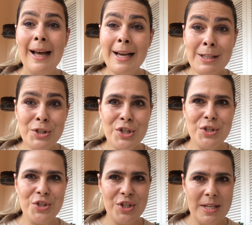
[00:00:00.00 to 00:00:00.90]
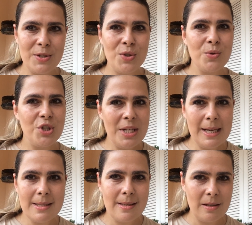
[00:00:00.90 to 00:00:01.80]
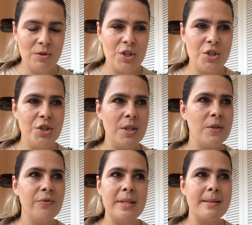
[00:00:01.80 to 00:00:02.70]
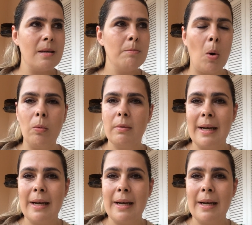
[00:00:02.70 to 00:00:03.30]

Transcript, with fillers: antes disso, dias antes disso, eu falei assim: bom,